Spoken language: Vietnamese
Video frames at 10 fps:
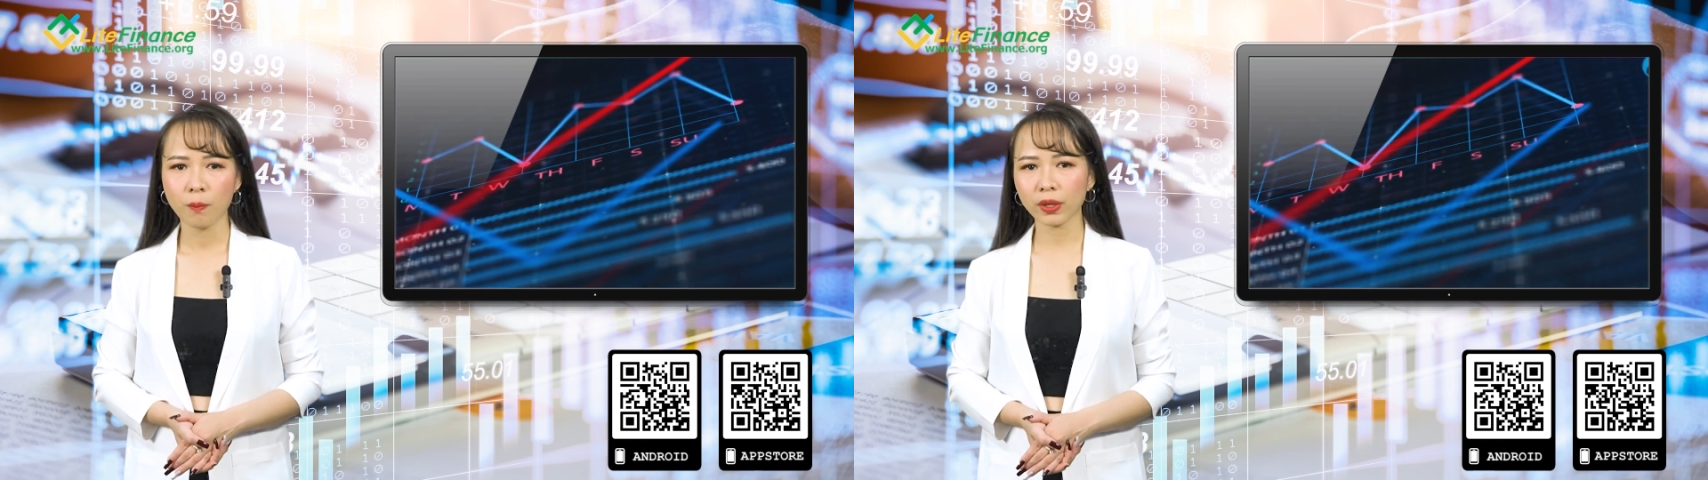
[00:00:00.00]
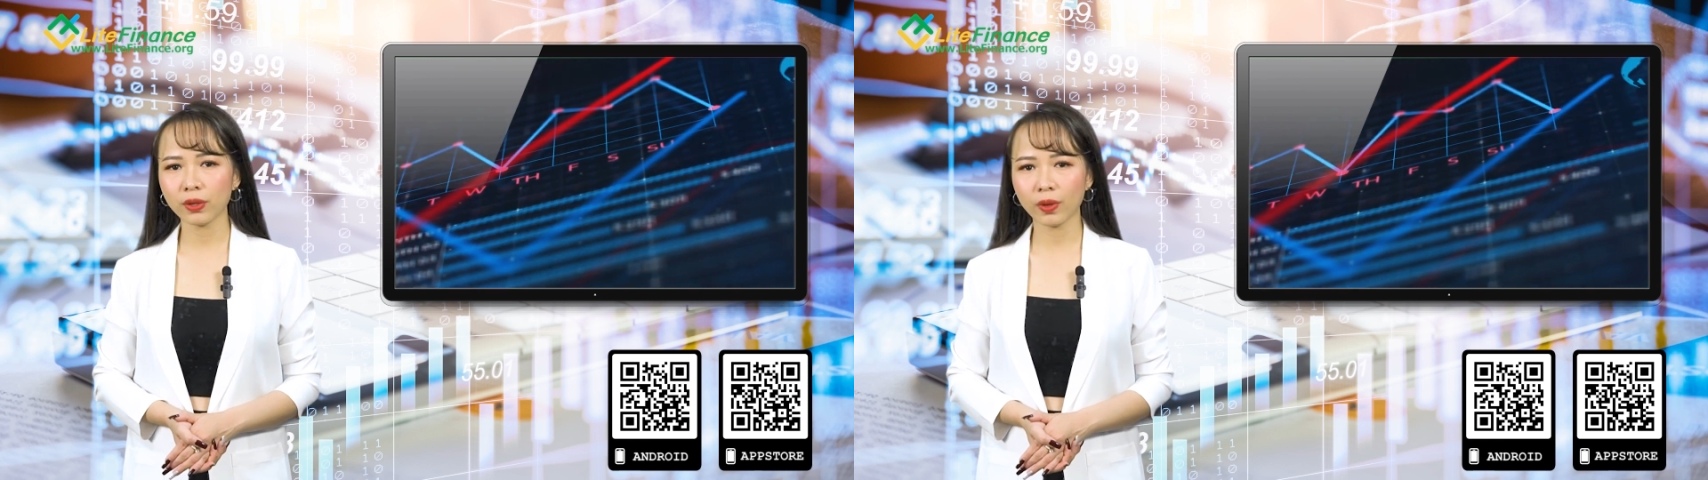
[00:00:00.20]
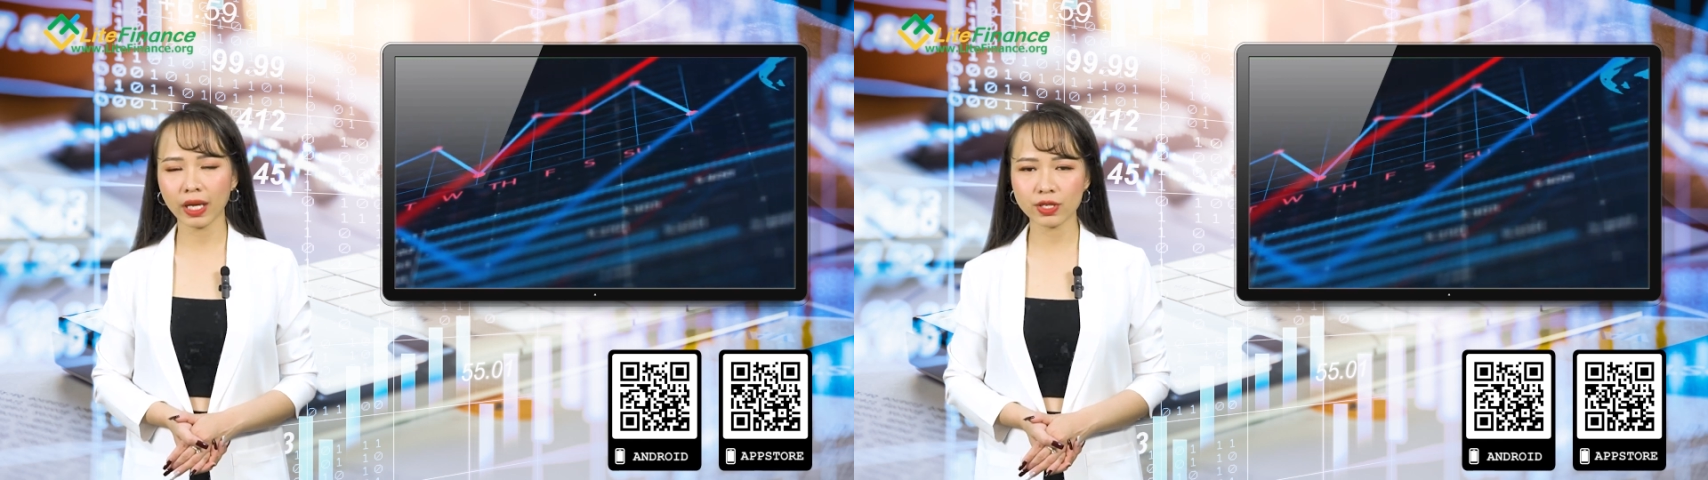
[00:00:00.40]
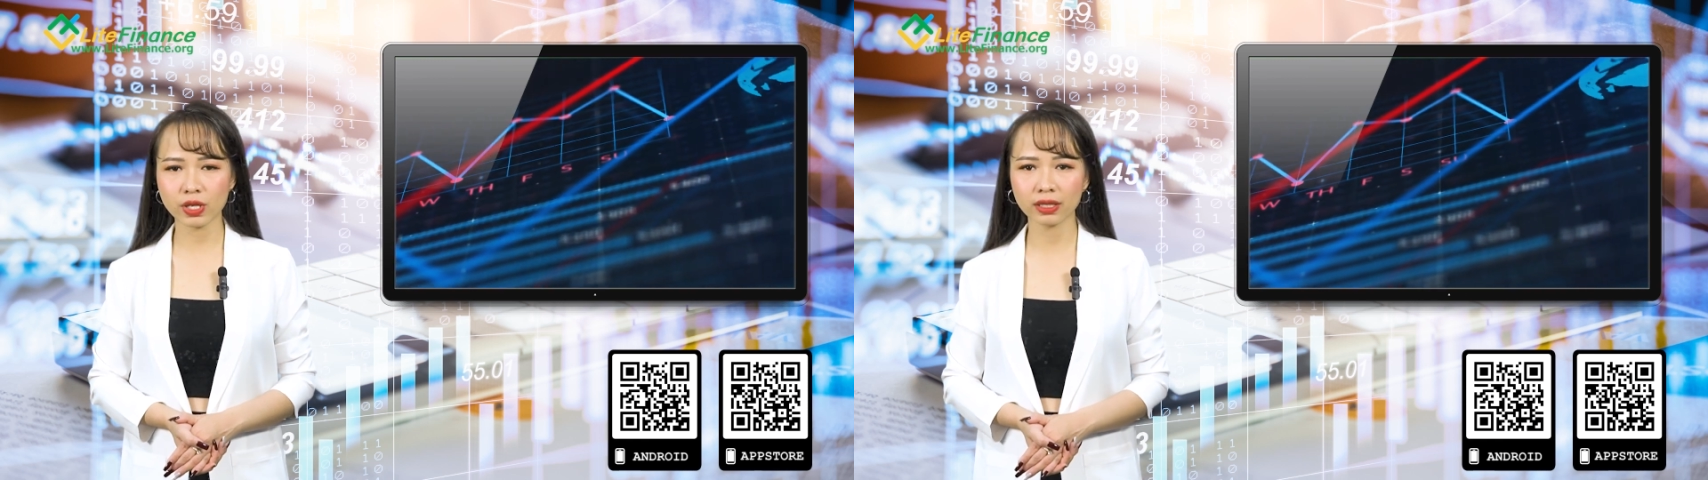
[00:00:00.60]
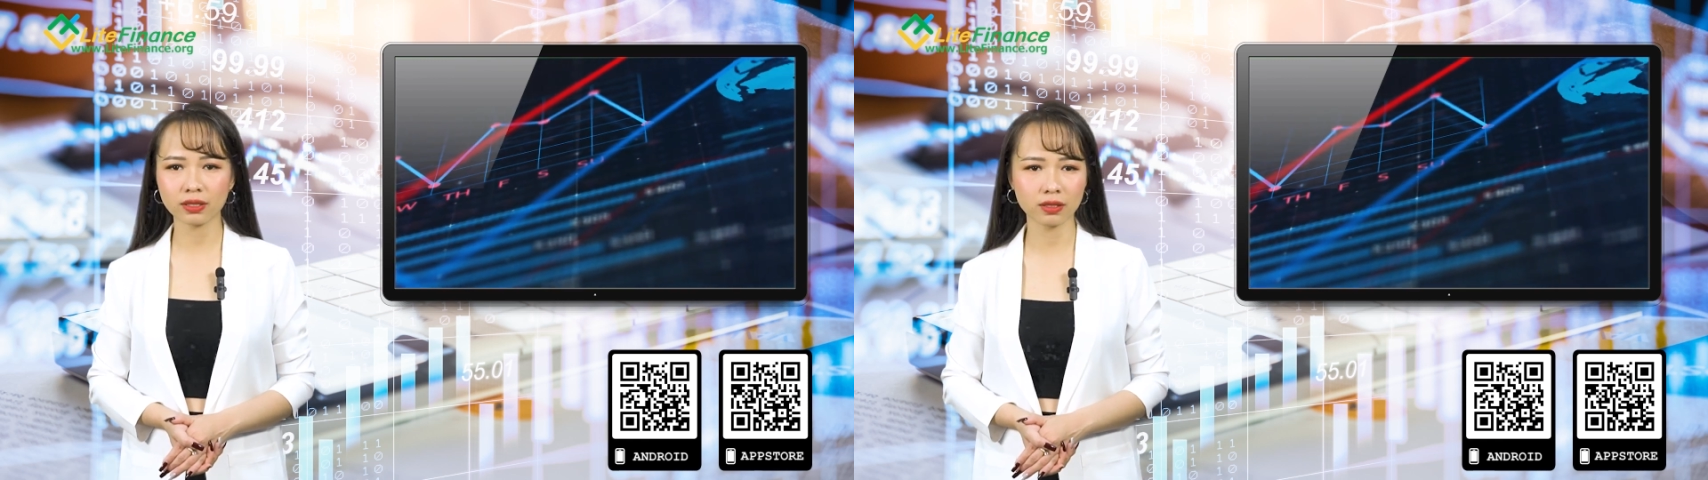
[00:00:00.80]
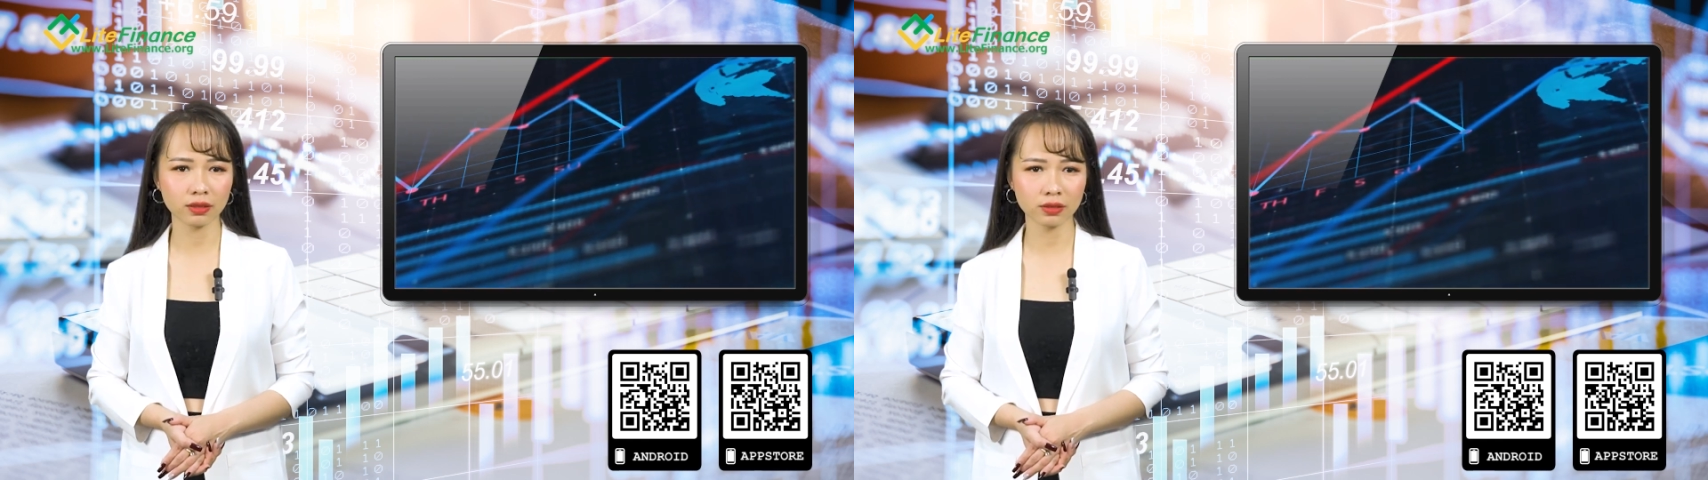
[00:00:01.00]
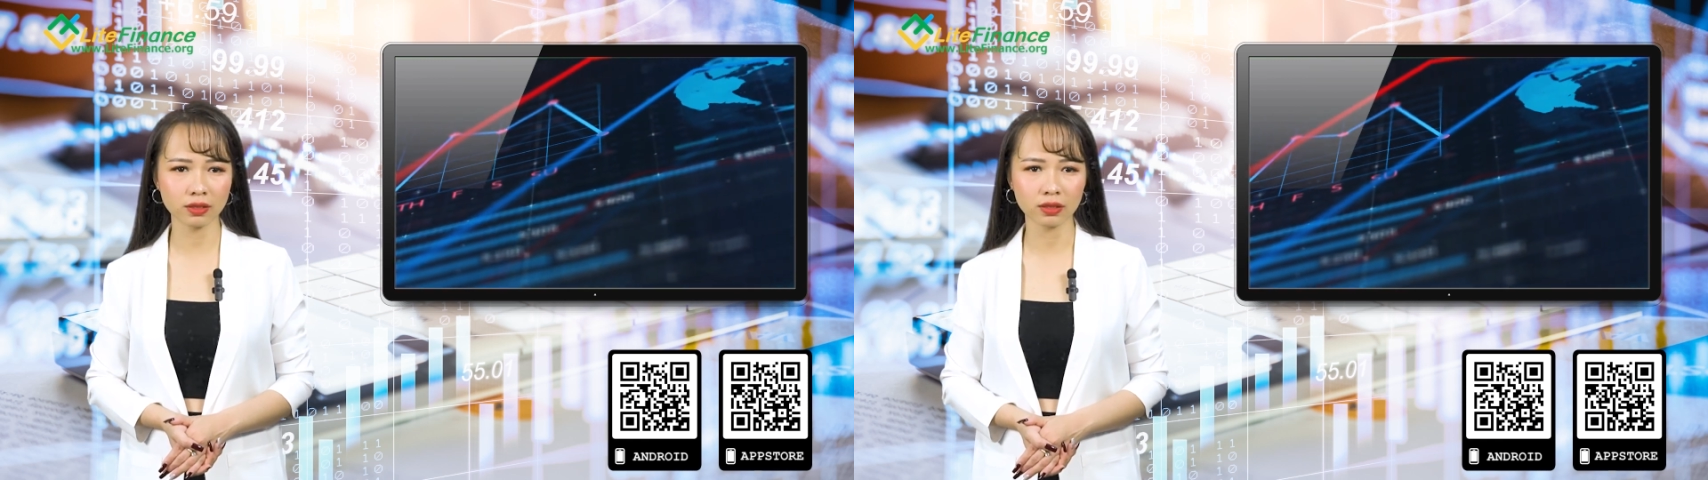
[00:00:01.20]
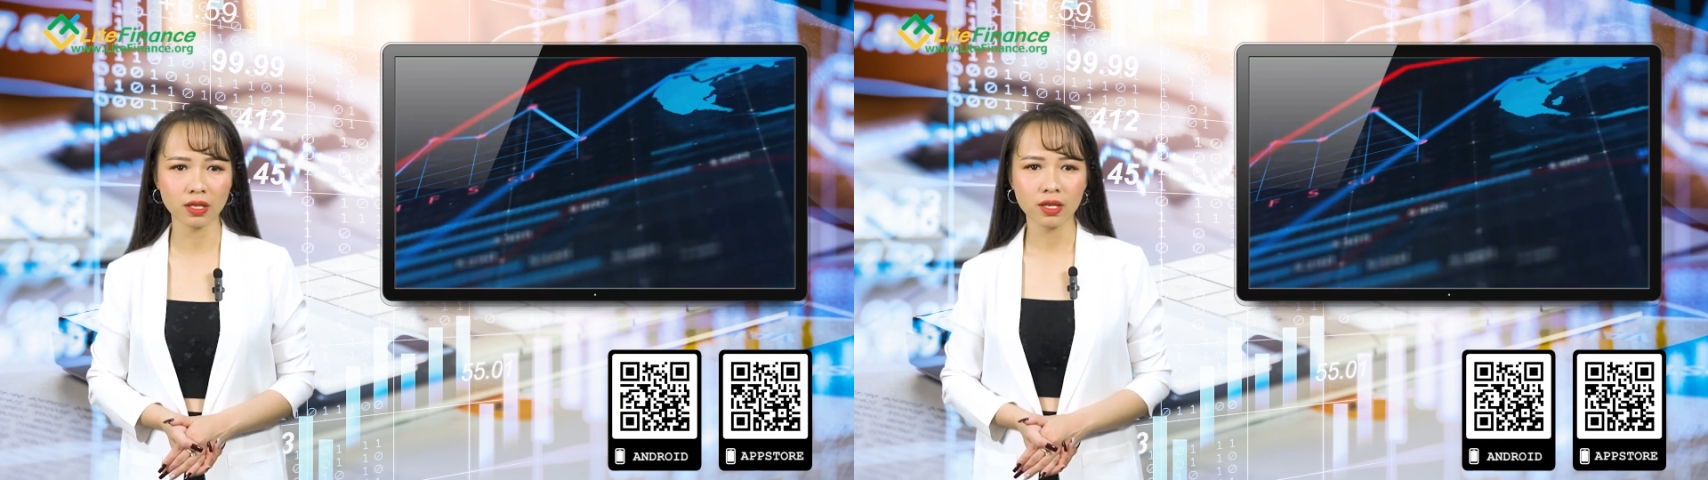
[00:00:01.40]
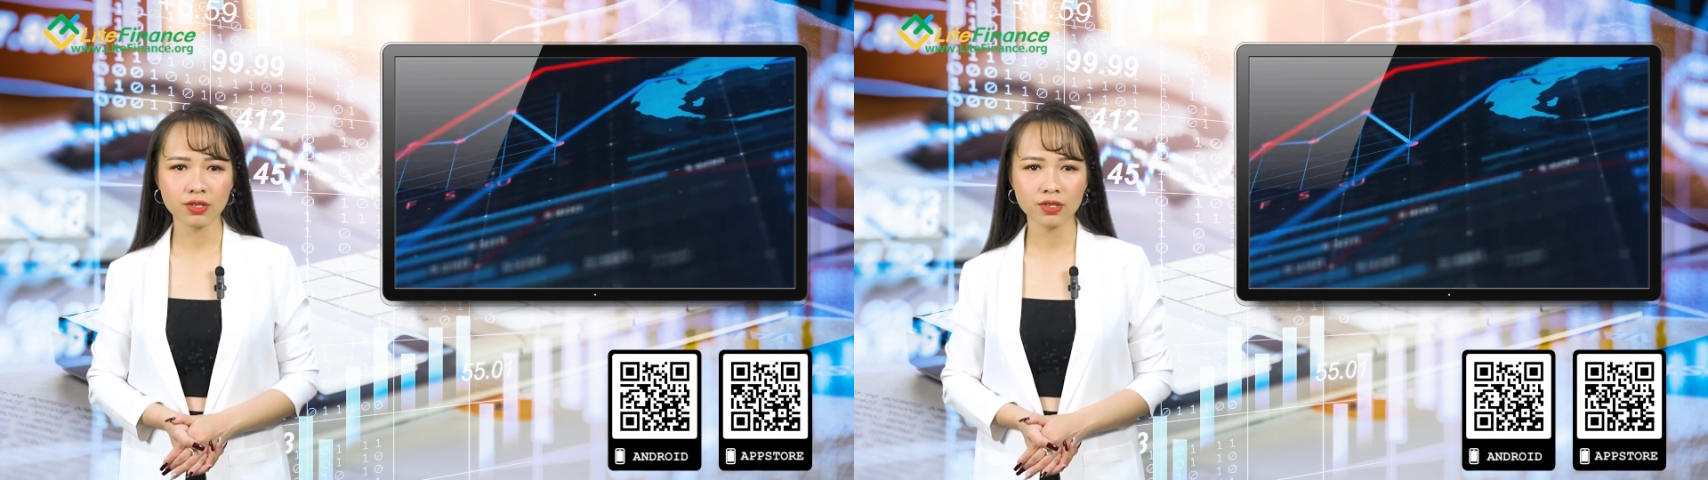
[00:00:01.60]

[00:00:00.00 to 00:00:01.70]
Mặc dù hedging thường được